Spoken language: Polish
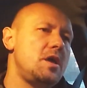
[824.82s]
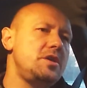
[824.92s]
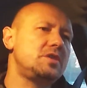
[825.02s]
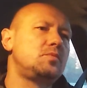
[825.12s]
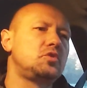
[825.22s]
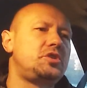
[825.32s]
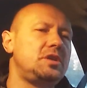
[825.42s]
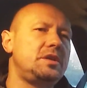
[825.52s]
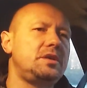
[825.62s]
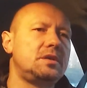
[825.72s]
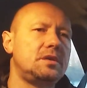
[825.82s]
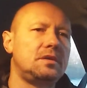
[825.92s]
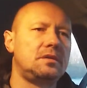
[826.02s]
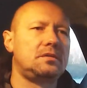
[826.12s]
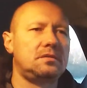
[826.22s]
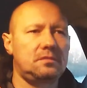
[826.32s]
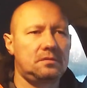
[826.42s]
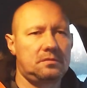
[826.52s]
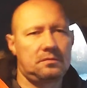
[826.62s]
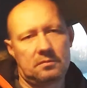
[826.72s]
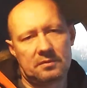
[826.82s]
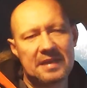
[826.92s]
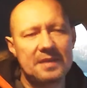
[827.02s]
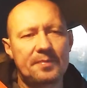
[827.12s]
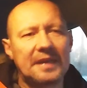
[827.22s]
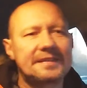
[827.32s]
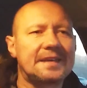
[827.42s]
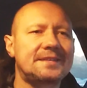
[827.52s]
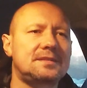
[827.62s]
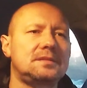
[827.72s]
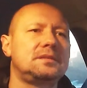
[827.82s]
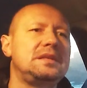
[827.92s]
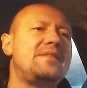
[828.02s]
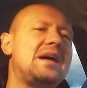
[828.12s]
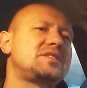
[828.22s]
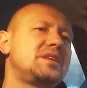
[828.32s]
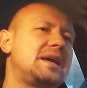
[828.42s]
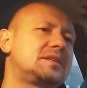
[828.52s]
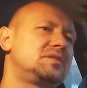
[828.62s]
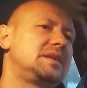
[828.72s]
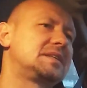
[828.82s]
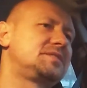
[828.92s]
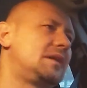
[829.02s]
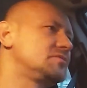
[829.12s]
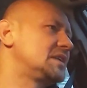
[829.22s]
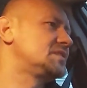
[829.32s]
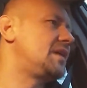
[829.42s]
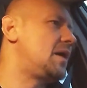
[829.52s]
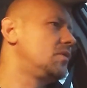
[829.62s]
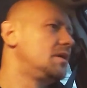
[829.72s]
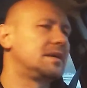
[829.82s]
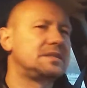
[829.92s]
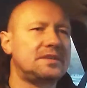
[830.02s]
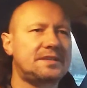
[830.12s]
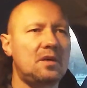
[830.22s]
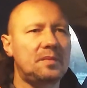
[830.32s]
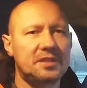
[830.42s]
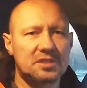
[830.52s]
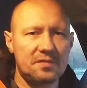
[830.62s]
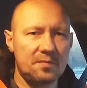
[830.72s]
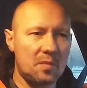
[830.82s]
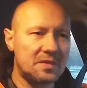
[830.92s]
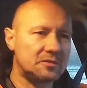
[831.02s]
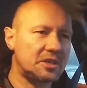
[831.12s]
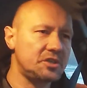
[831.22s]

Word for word: i zmusili dali pretekst, nieważne jak, to, jak zwał, tak zwał, Radwańskiego będę jeszcze wypominał.